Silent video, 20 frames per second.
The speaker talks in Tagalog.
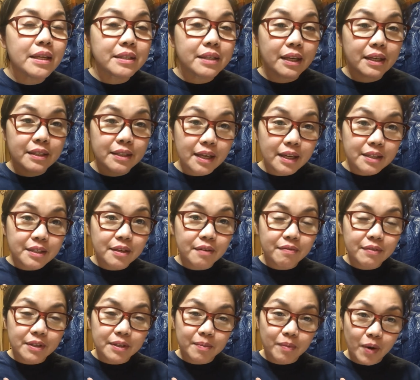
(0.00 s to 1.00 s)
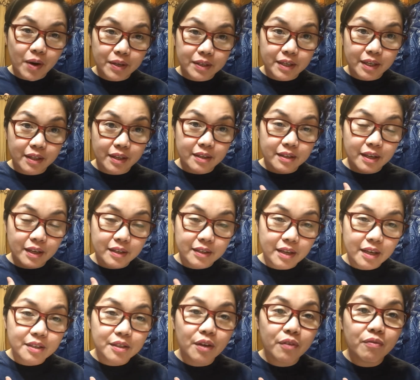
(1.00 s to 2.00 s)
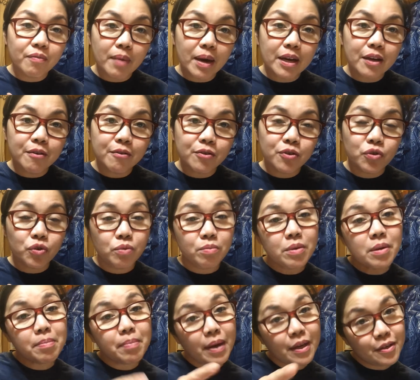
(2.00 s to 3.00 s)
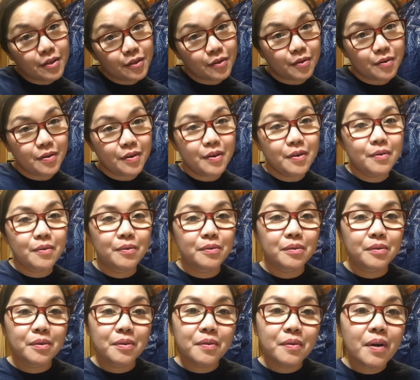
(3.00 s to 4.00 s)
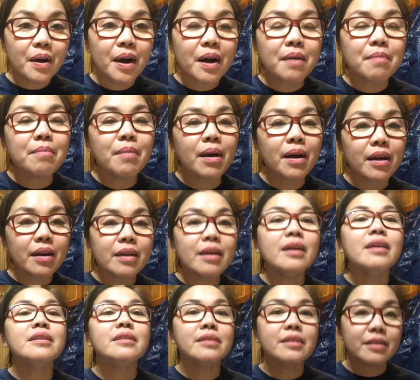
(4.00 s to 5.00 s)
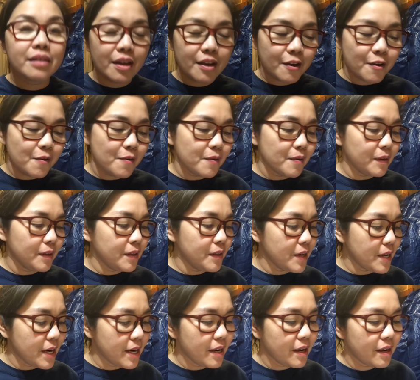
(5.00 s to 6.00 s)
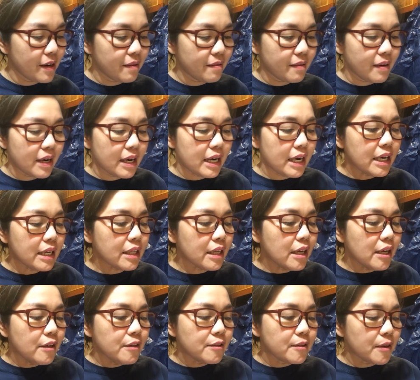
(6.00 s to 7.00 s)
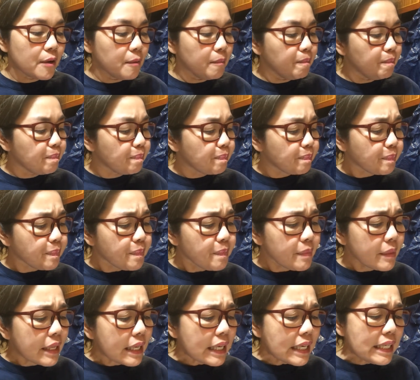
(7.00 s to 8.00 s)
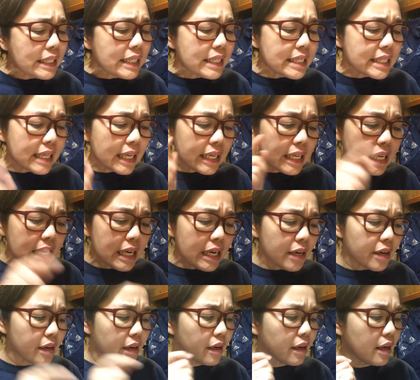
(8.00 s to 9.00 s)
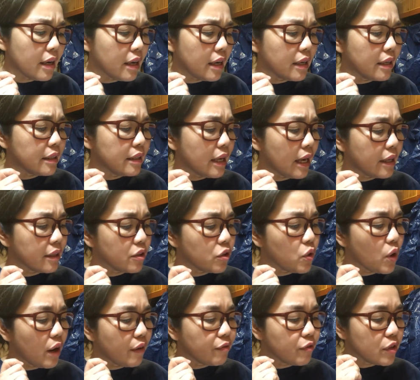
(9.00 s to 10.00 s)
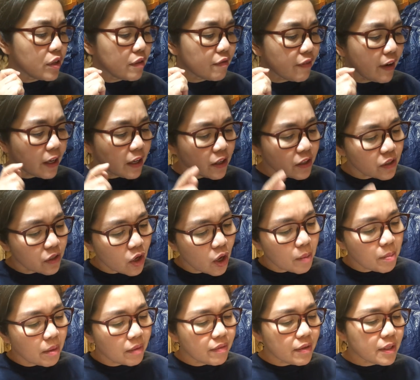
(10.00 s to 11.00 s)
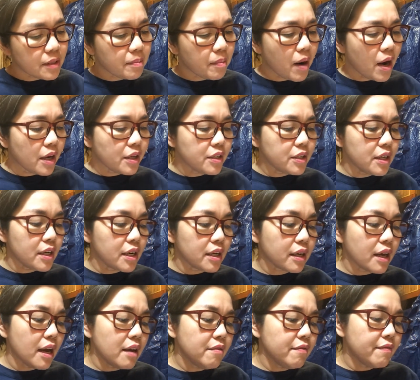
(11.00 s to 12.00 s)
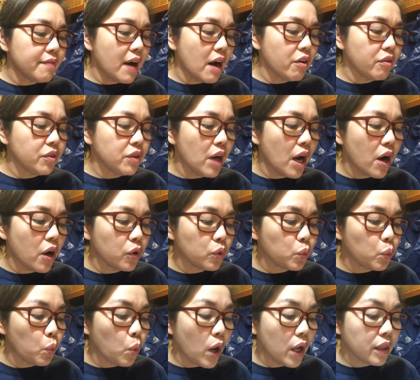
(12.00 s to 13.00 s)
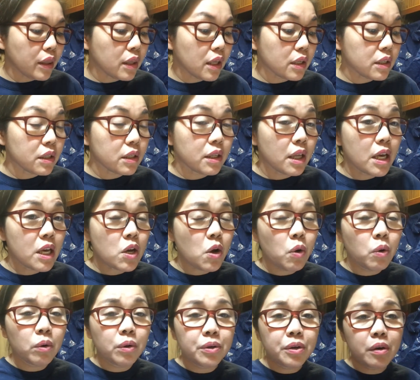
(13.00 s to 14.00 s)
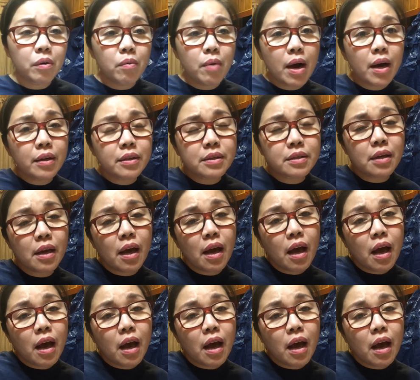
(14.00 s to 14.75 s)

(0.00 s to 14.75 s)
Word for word: the success of this project, the success of my YouTube depends on you. So, you are my stakeholder, right? So, it is said here that you have to define the scope of this project and found out what the stakeholder wants.